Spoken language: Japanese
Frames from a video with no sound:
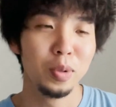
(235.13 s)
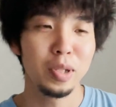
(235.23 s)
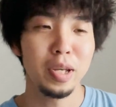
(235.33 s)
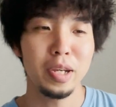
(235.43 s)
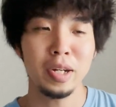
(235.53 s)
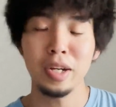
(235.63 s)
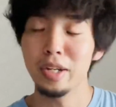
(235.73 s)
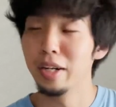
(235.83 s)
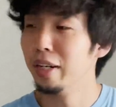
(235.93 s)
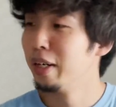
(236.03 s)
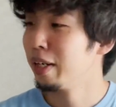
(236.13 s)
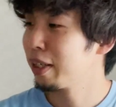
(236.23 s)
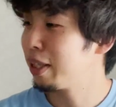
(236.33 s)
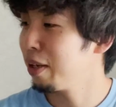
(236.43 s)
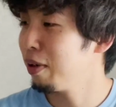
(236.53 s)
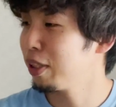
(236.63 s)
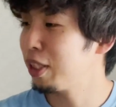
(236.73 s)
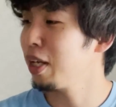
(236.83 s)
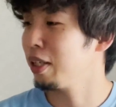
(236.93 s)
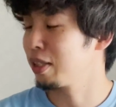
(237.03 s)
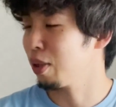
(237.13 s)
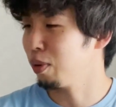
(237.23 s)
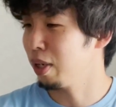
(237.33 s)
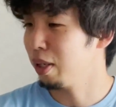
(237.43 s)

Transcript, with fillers: なんやかんや、期待はしてたんですけどね。